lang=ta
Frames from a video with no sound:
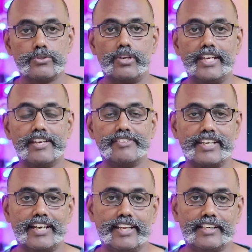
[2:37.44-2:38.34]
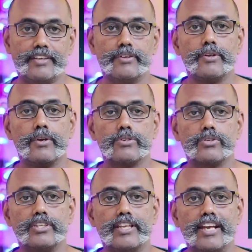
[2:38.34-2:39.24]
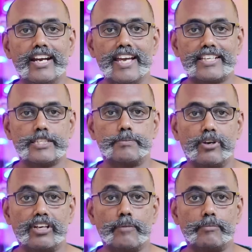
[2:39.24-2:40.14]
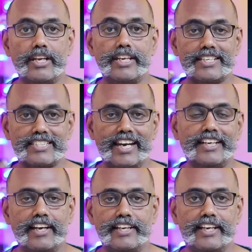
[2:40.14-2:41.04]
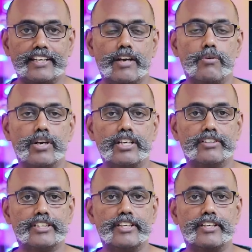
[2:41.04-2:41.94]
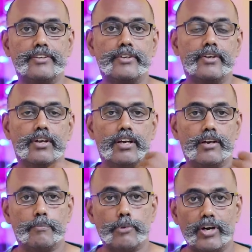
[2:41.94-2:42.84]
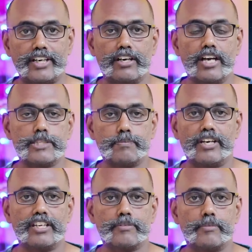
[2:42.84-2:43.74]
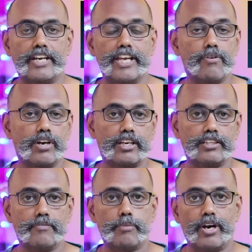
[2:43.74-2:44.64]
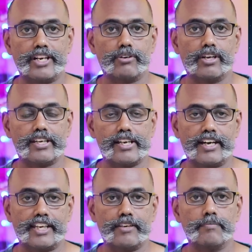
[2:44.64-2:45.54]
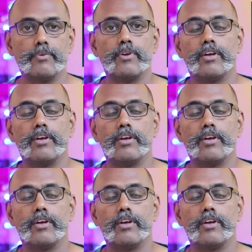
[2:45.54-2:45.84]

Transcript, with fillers: ஸோ லிங்க் வந்து கீழே இருக்குது ஸோ இந்த ஏர்லி ஆக்சஸ் ப்ரோக்ராமில் நீங்கள் செலக்ட் ஆகிட்டிங்கன்னா உங்களுக்கு வந்து ப்ராடக்ட் லான்ச் பண்ணதுக்கு முன்னாடியே உங்களுக்கு அந்த ப்ராடக்ட் உங்களுக்கு கிடைக்கும்